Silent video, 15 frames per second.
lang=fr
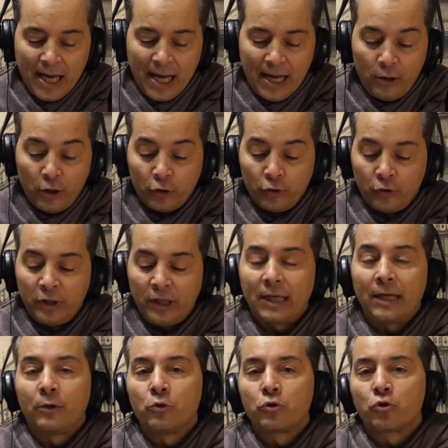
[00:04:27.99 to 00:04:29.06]
à leur donner
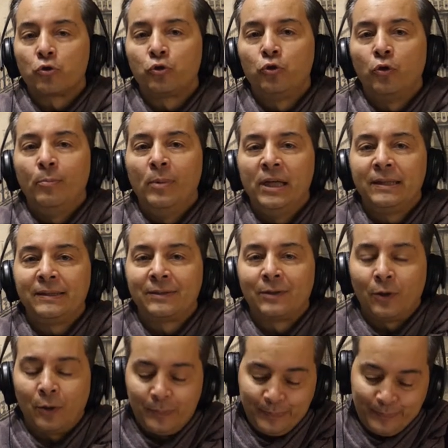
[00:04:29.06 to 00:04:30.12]
quelque chose de
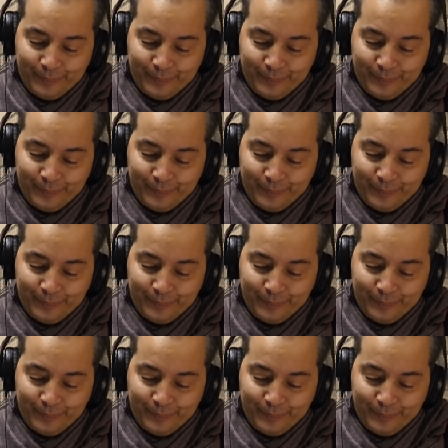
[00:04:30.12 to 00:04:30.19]
blessant.